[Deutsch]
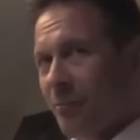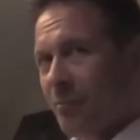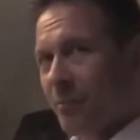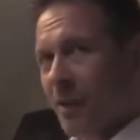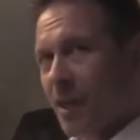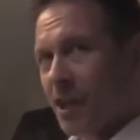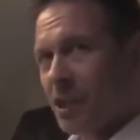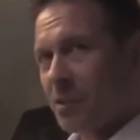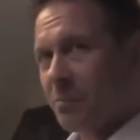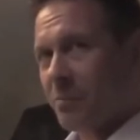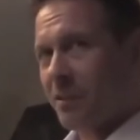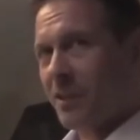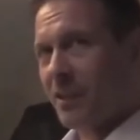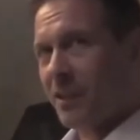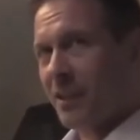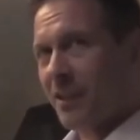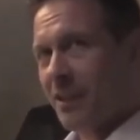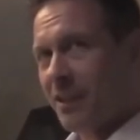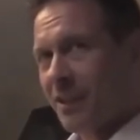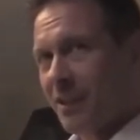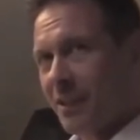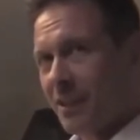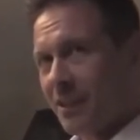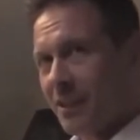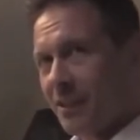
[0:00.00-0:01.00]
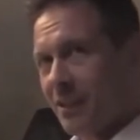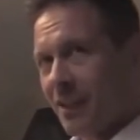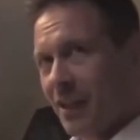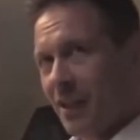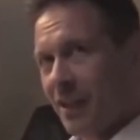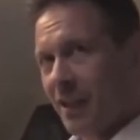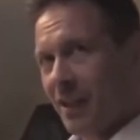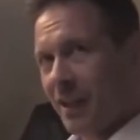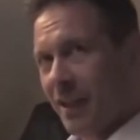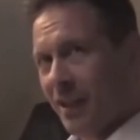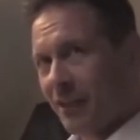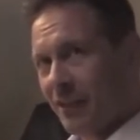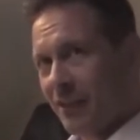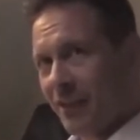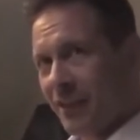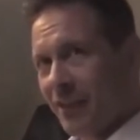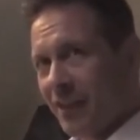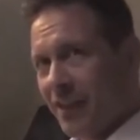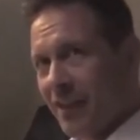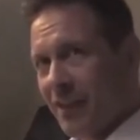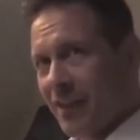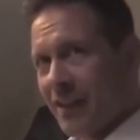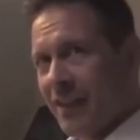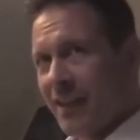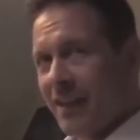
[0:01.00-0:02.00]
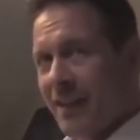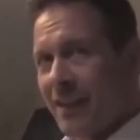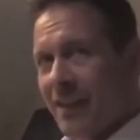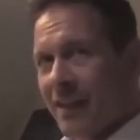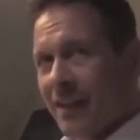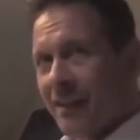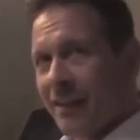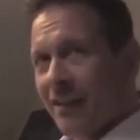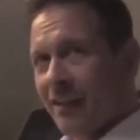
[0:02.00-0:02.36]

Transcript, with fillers: zum Beispiel drin lassen, Aha.